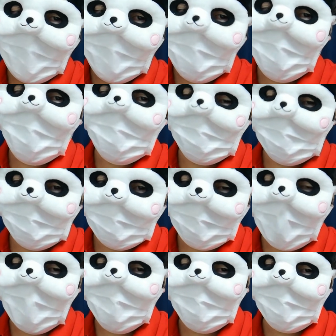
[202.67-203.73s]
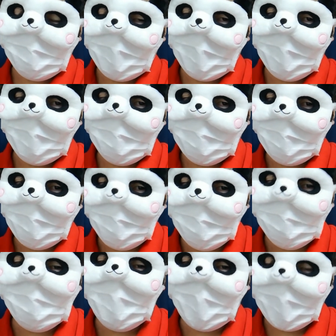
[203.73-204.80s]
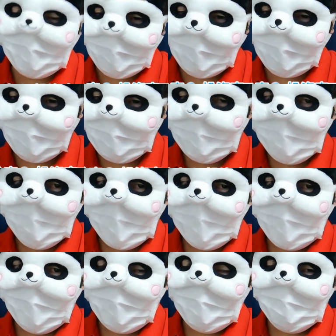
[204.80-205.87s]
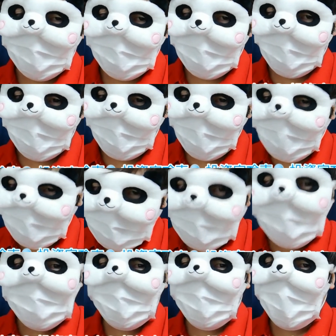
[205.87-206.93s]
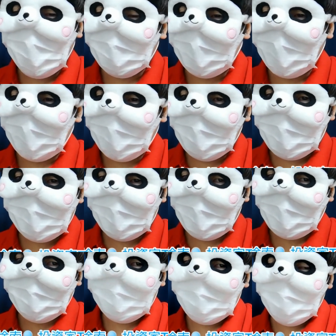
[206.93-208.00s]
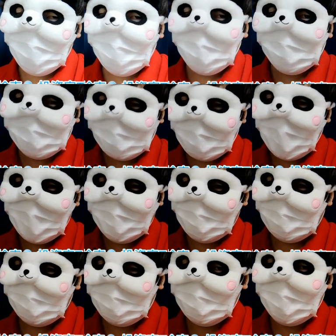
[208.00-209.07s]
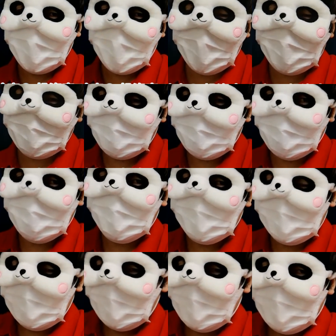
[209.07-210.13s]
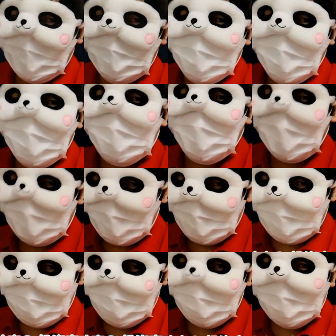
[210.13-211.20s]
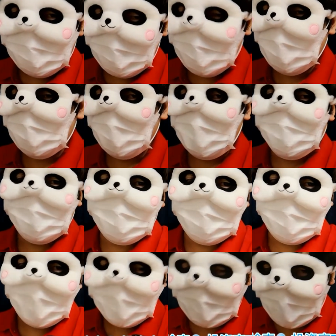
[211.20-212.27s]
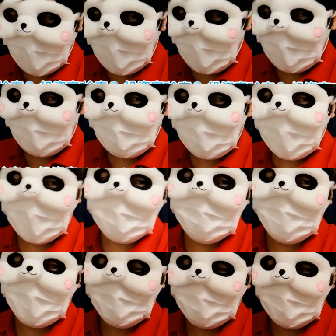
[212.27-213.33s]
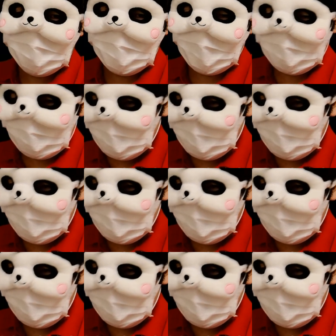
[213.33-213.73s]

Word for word: 僕のタイプのね、え女性がいて、あの本当にもうね、これね、超ストライクゾーンに入ってる、もうね、すっごいタイプの人がいて、話しかけました。